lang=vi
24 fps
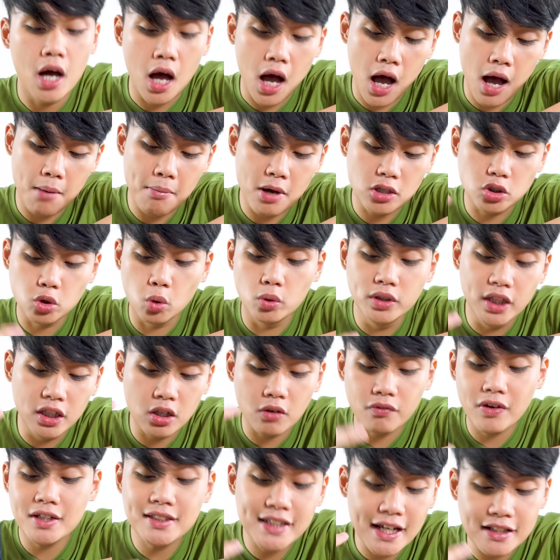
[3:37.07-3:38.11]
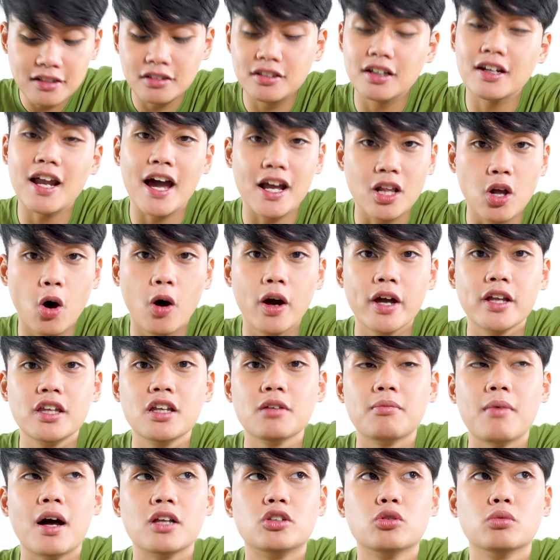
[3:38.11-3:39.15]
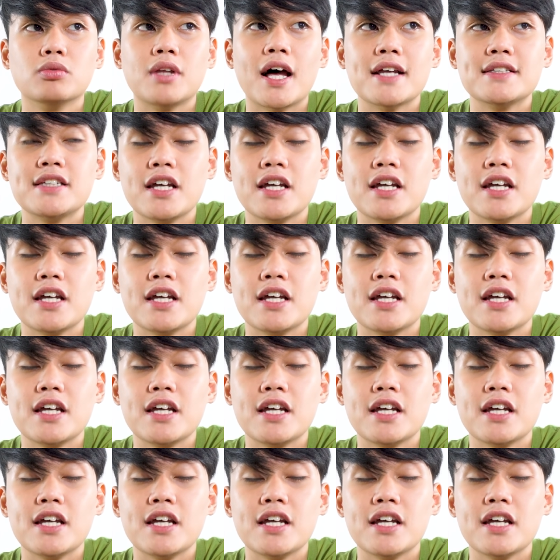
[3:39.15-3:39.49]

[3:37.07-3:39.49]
À, mặc dù nhìn nó vẫn sẽ như thế này thôi nhưng mà chúng ta